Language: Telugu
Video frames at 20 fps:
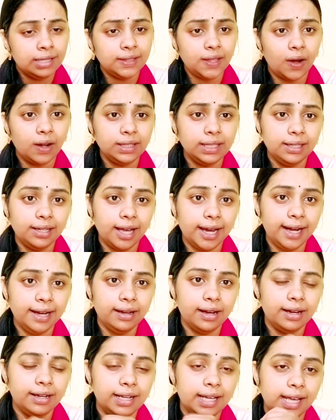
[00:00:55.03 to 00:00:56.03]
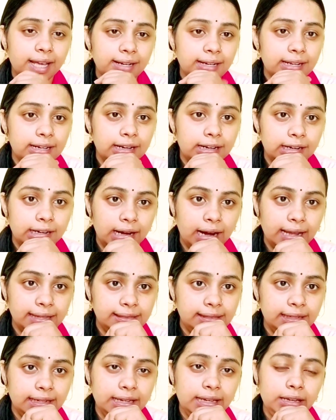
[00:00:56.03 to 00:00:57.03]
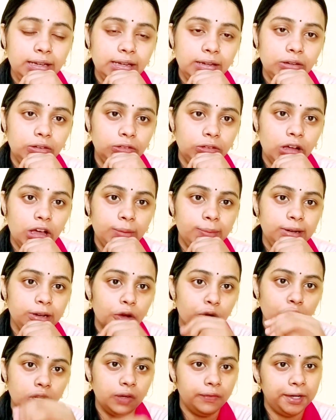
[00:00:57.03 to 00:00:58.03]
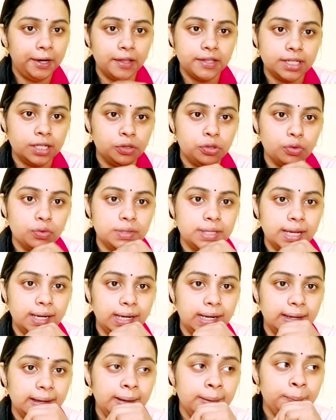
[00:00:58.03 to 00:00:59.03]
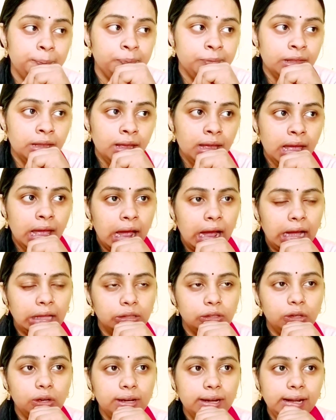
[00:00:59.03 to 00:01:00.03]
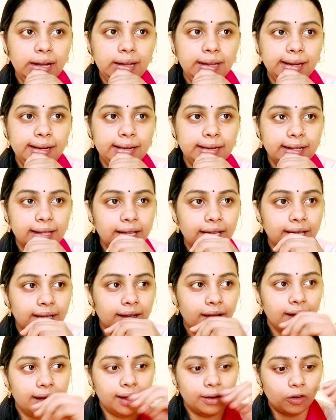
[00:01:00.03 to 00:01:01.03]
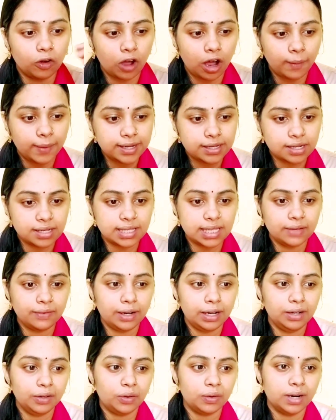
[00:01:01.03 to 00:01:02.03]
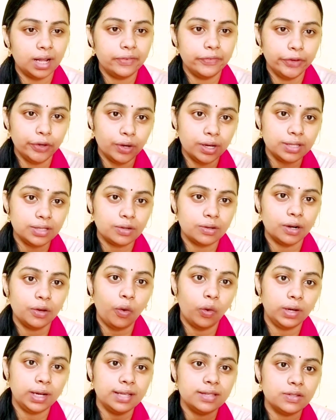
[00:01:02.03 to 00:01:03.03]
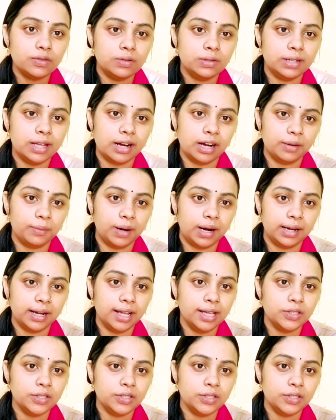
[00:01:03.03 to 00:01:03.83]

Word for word: తర్వాత ఇంకా ఏంటంటే నేను రాత్రి నార్మల్గా కొన్ని వీడియోస్ అయితే చూసా అండి అందులో ఏంటంటే కామెంట్ చేసేవాళ్ళు కూడా వ్యూవర్స్ కూడా కొట్టేసుకుంటున్నారనమాట